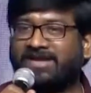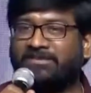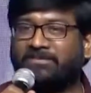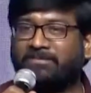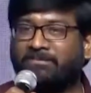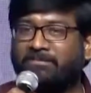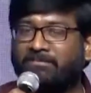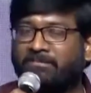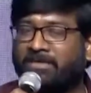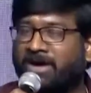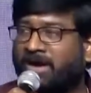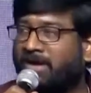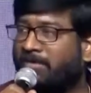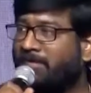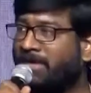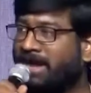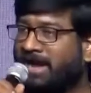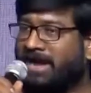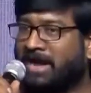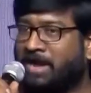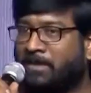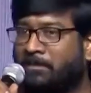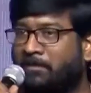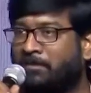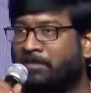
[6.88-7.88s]
మా
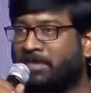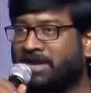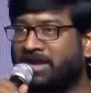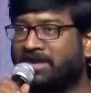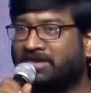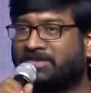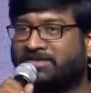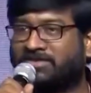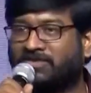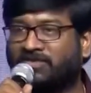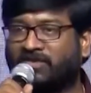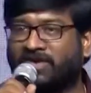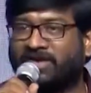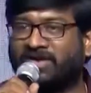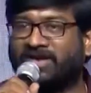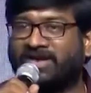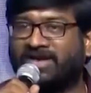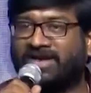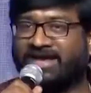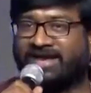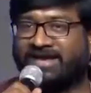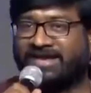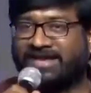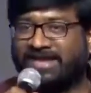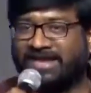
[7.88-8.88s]
మెగా ప్రిన్స్ వరుణ్
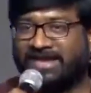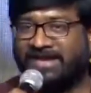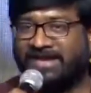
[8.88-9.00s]
గారికి